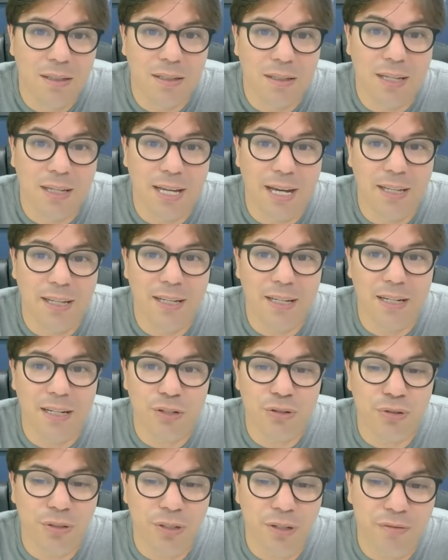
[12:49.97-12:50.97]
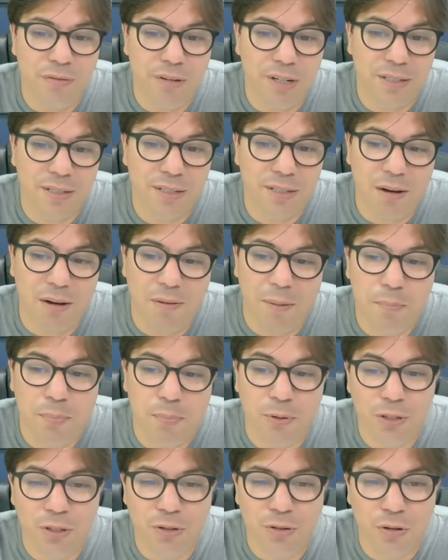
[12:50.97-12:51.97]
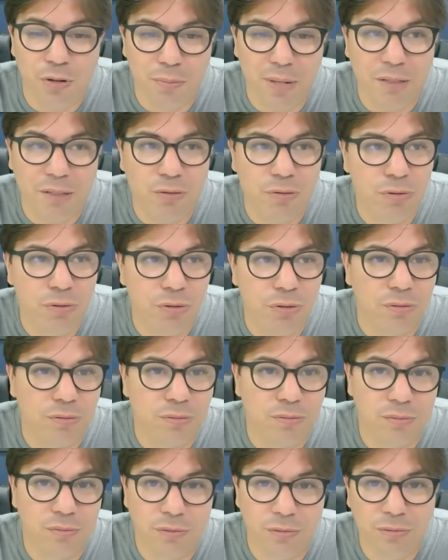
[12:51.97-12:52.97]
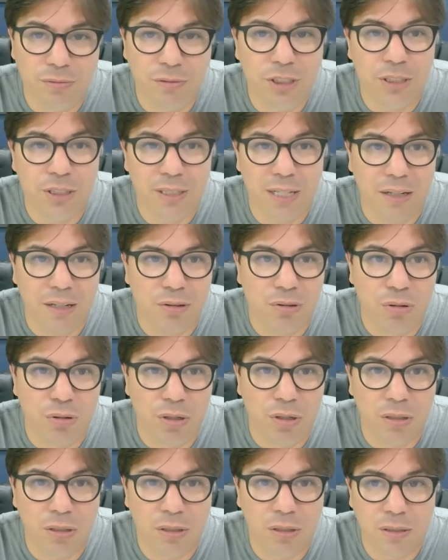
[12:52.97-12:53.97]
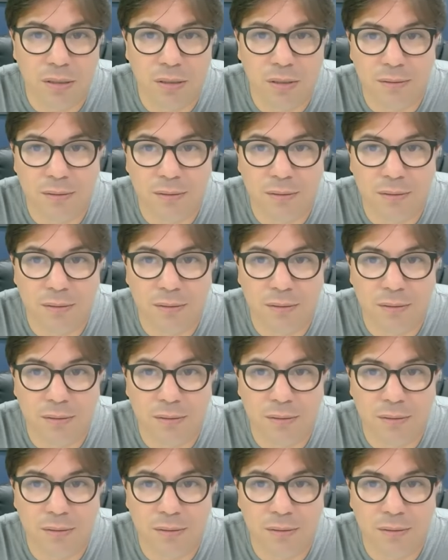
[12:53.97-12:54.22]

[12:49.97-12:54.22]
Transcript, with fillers: Que a Igreja Universal apoiou Maduro, um ditador.